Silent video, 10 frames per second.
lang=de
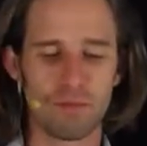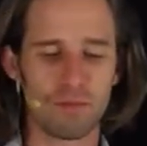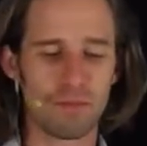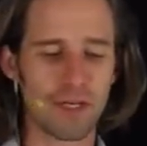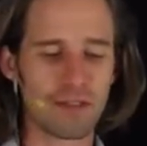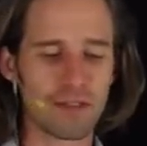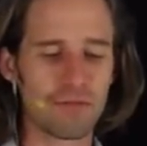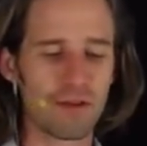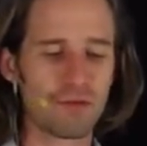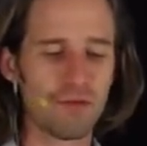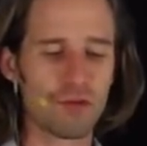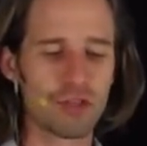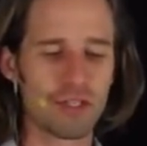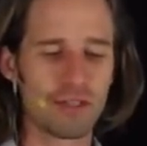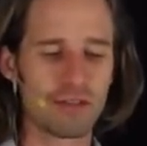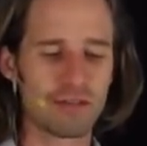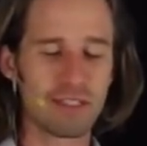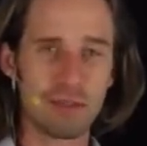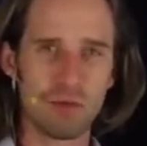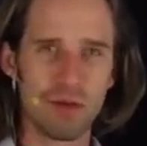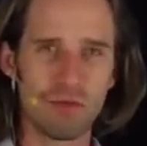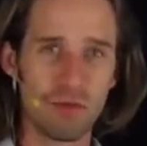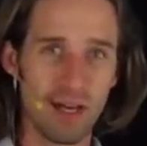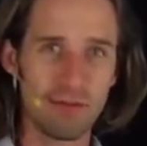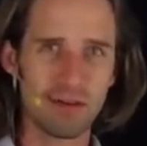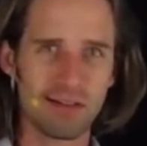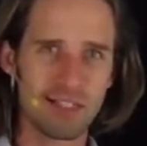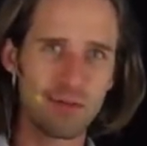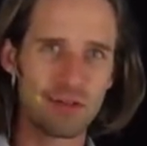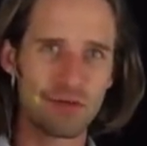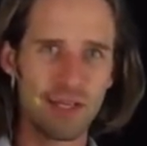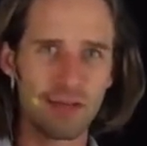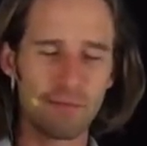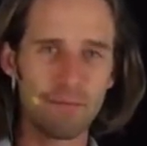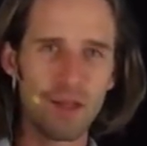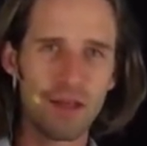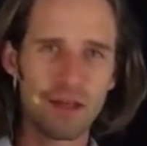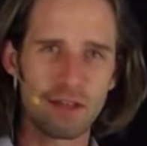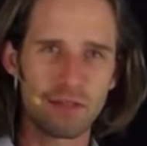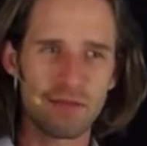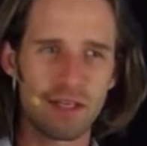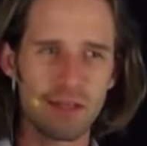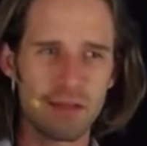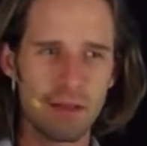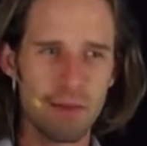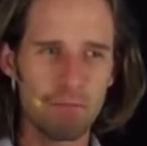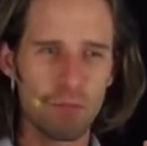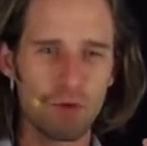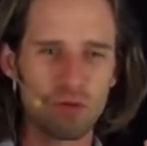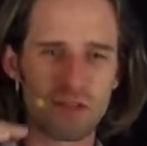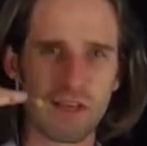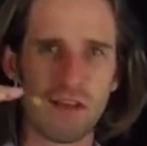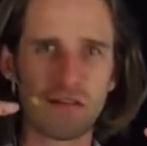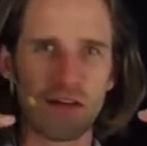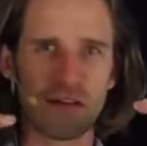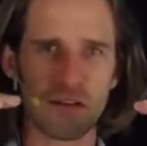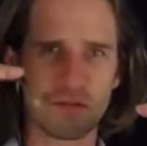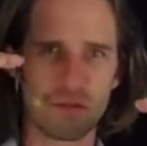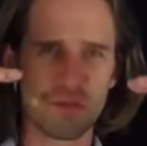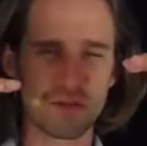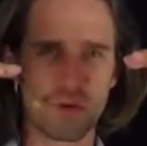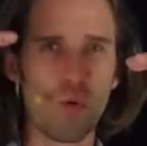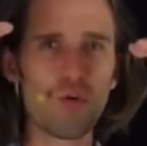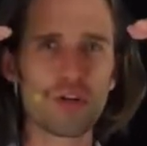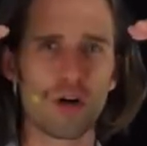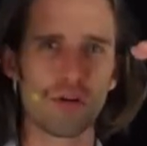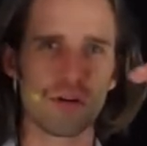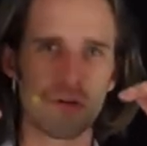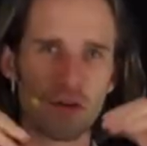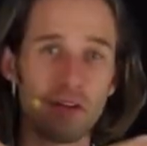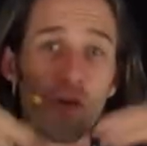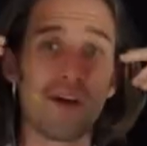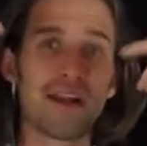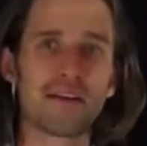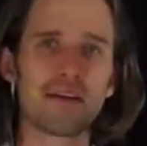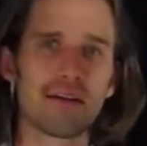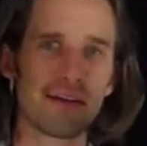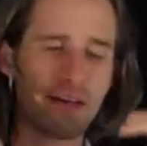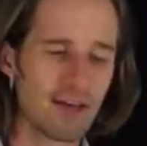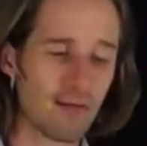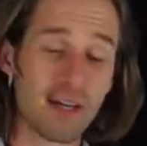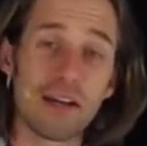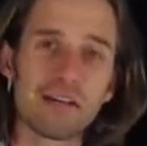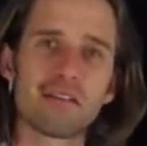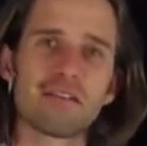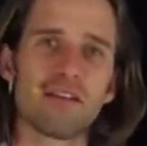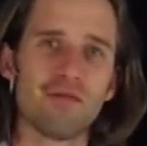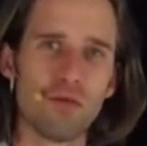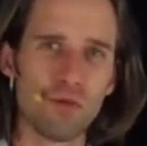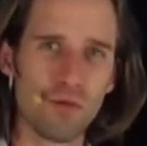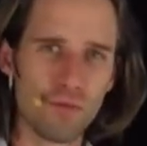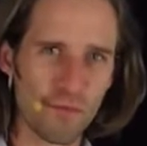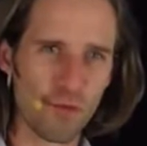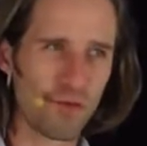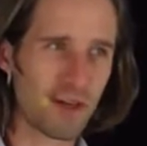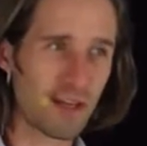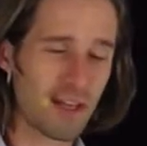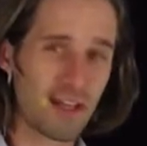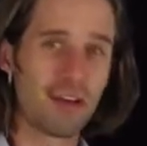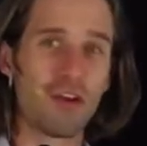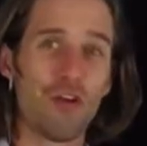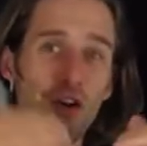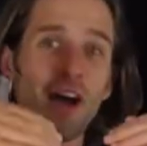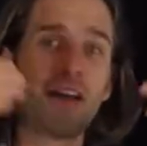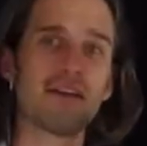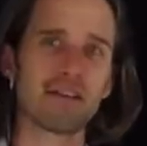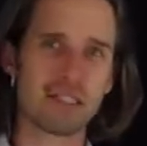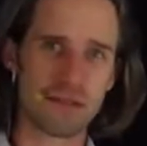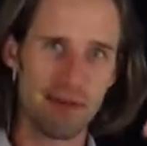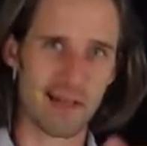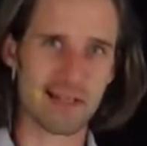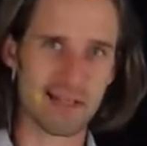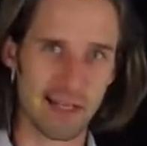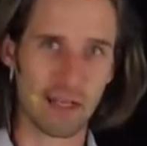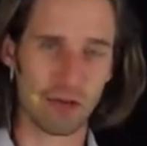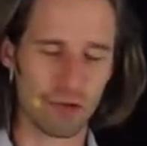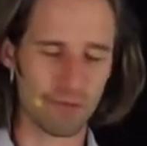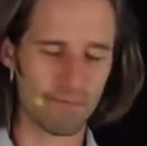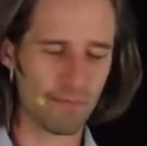man kann sich das vielleicht so vorstellen, dass in dem Moment, wo wir anfangen, selber zu denken, dass wir dann uns gegenseitig auch so ein bisschen hochschaukeln können auf, andere, auf ein anderes Niveau, wo wir in noch anderen Sphären denken können.